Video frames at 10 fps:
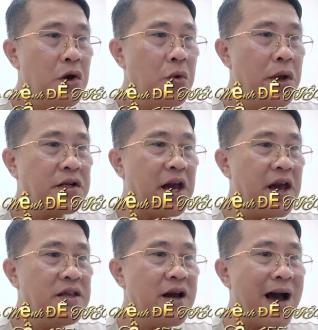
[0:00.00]
Huyết
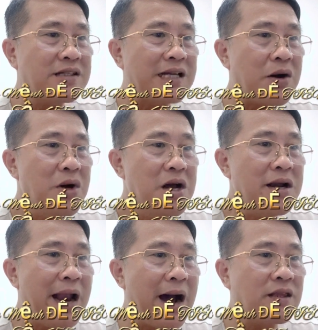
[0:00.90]
kế giới hạn sao?
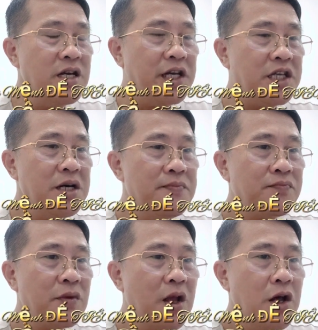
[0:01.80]
Là thứ gì chứ?
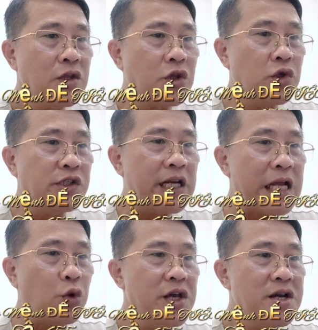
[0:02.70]
Tu sĩ đã
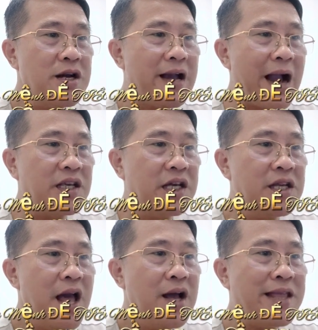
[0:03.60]
tuổi ngạc nhiên,
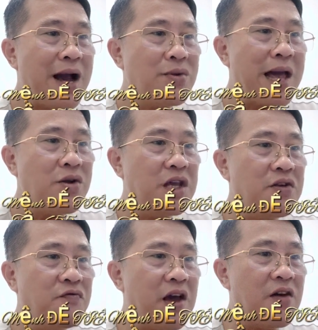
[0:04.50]
nhao nhao
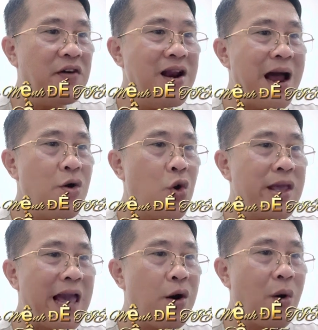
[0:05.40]
nhìn về phía lao dọa
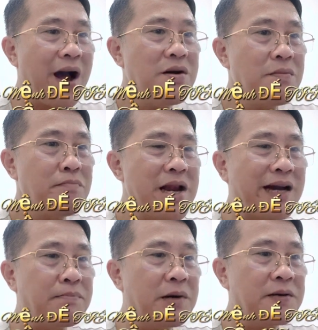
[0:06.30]
gia hỏa bên
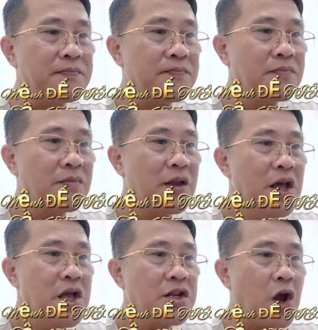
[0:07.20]
cạnh mình.
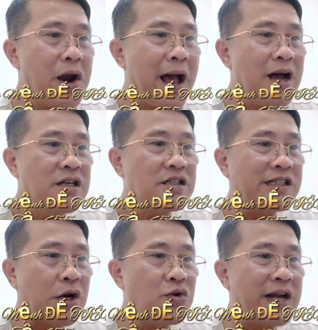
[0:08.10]
Đó là
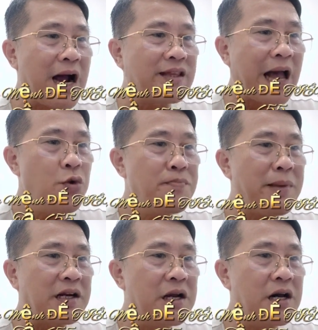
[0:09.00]
sau trạng thái huyết
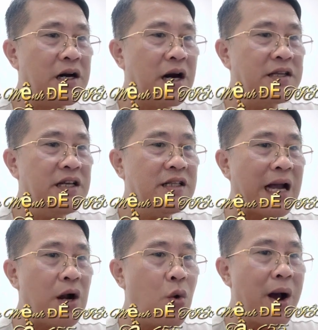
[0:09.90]
mạch, gần như
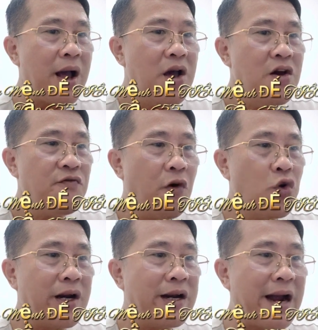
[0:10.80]
thăng hoa, vô
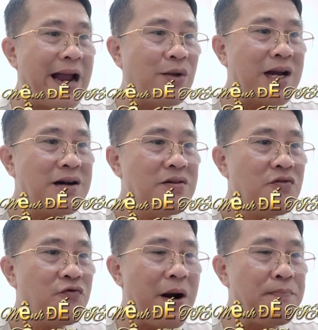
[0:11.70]
luận là đạo tắc,
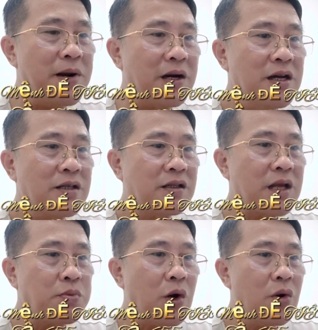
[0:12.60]
pháp lực
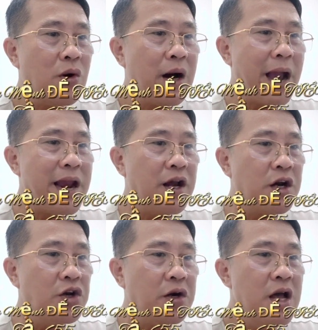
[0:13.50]
tốc độ hay là
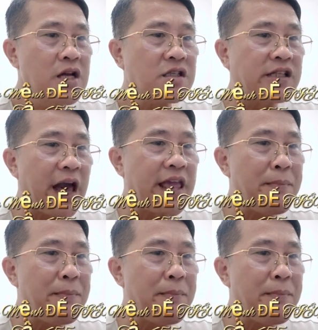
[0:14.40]
lực lượng sẽ nháy